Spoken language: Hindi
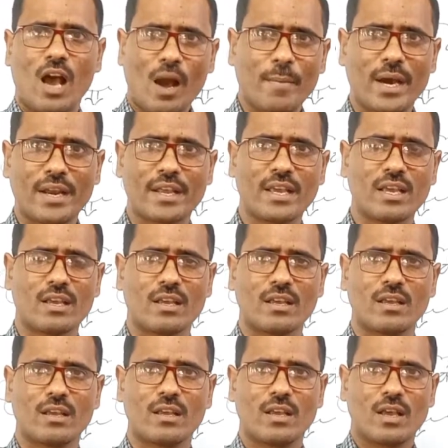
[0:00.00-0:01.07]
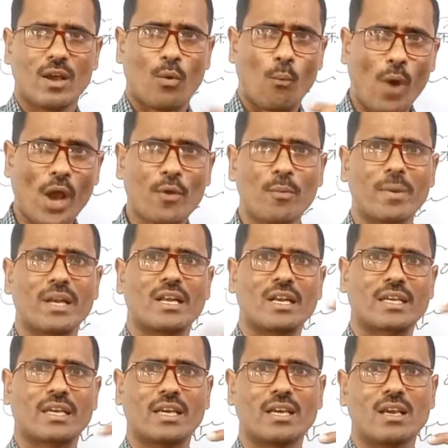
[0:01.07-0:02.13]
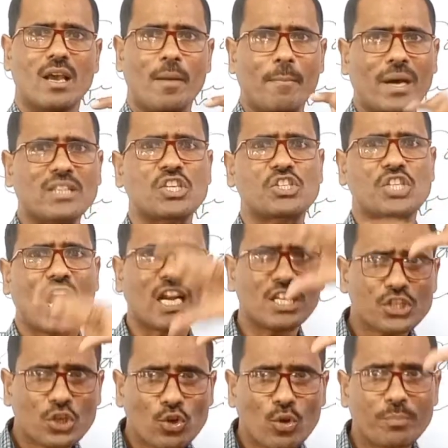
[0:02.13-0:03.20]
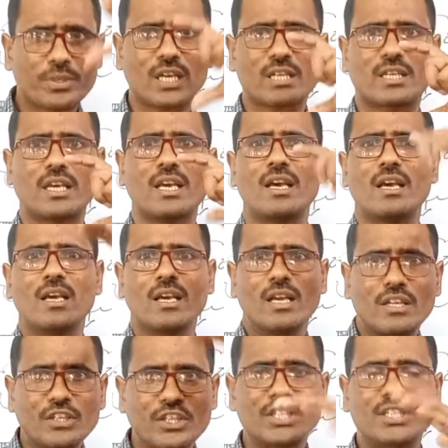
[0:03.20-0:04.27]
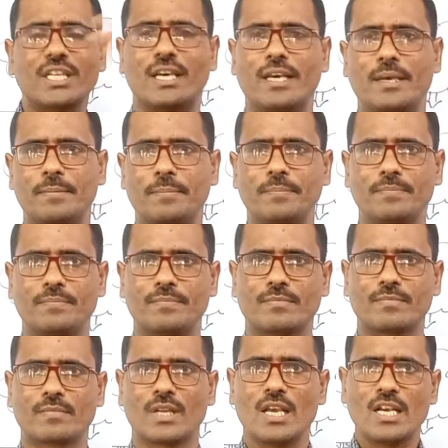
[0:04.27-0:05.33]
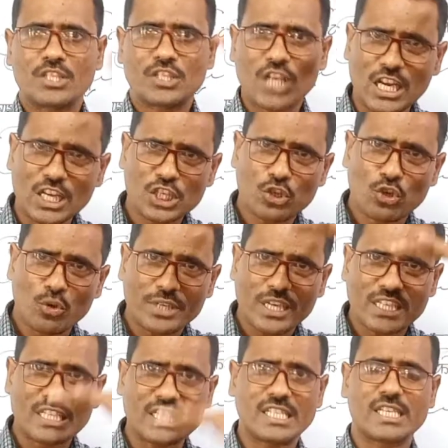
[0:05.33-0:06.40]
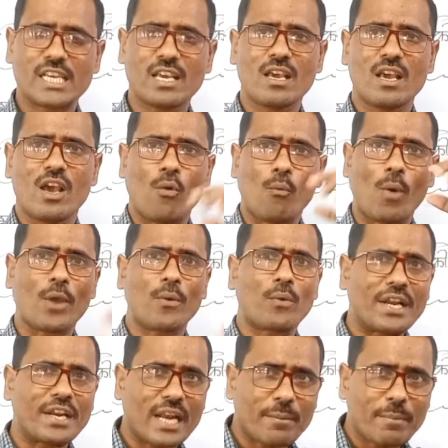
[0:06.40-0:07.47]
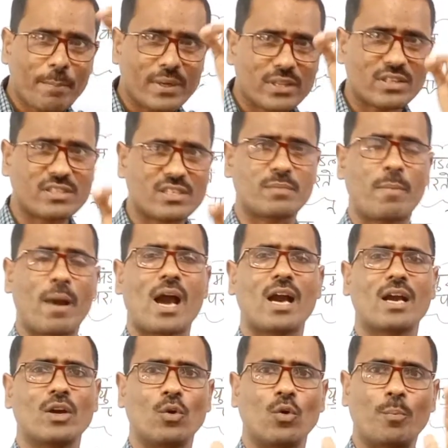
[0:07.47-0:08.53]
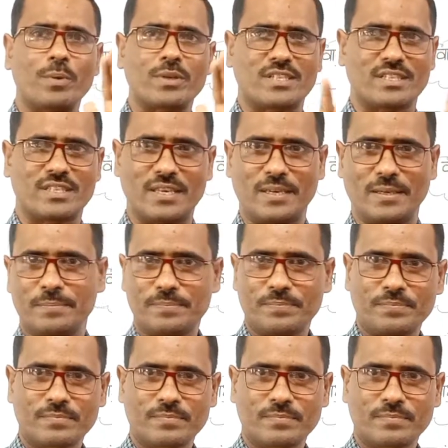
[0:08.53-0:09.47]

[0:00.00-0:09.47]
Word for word: हमारे वायुमंडल के मात्र 40 किलोमीटर के नीचे है 40 किलोमीटर के नीचे वायु का निन्यानवे प्रतिशत भाग उपस्थित है